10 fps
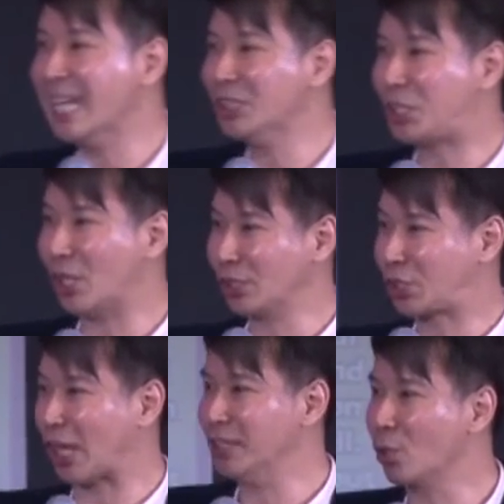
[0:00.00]
先
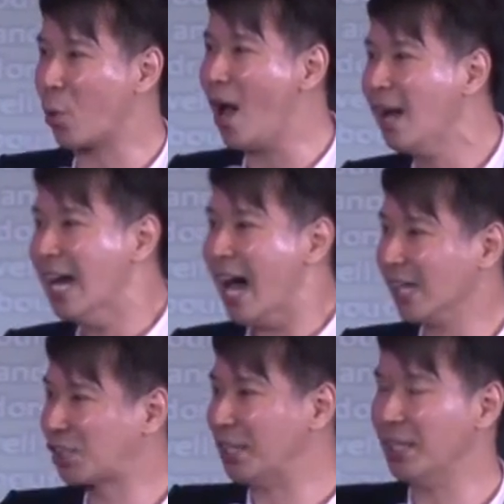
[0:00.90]
求神的国
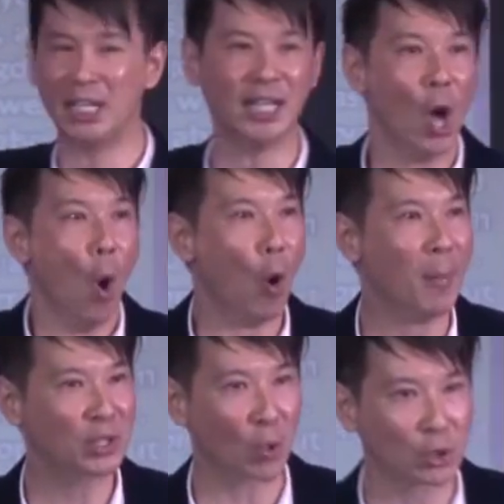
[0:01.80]
和神的义，
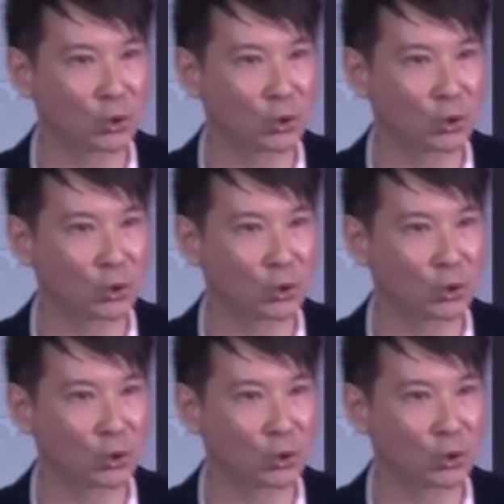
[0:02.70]
我们